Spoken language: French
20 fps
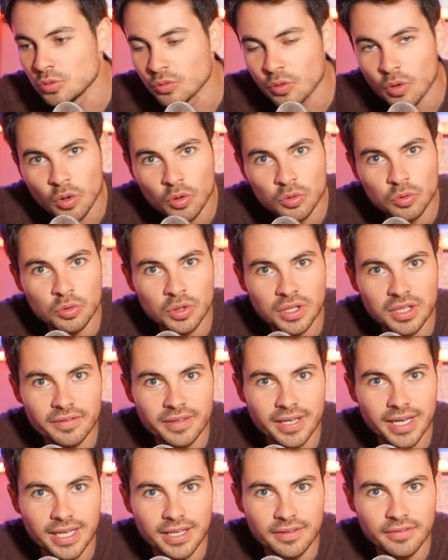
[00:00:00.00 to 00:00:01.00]
nouveau contenu qui
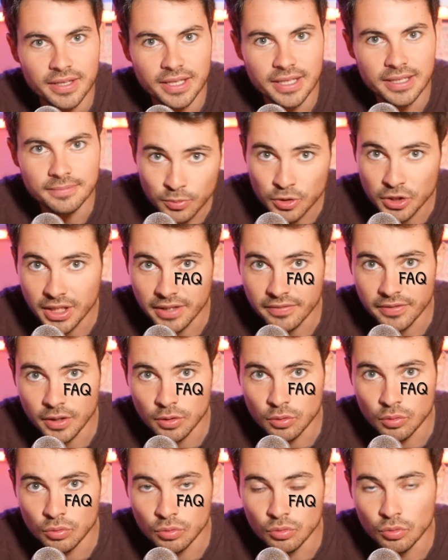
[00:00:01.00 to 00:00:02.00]
va arriver, petite
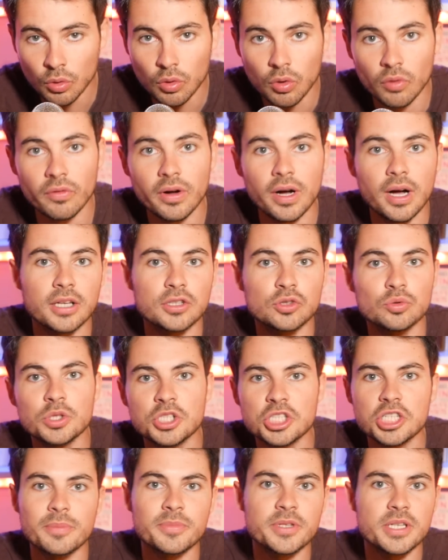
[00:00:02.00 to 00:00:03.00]
FAQ. Donc on va
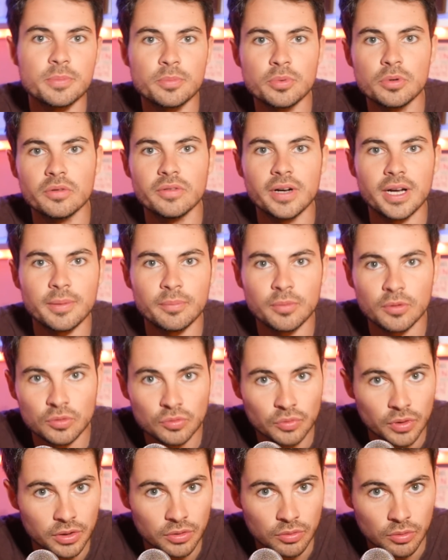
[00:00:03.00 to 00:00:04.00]
switcher un petit peu, on va répondre
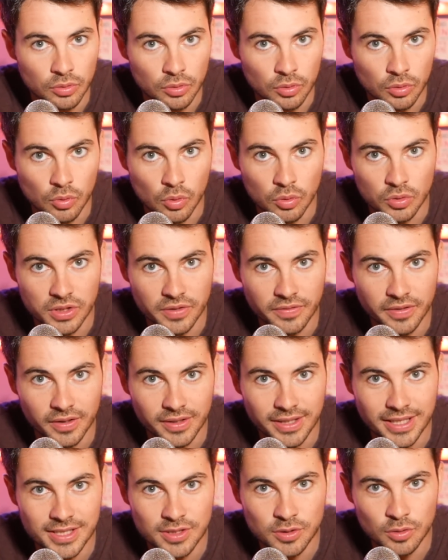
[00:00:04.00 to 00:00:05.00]
tous les deux aux
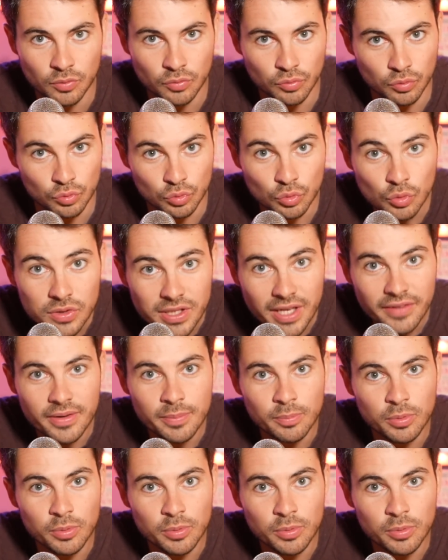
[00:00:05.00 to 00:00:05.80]
différentes questions que vous nous avez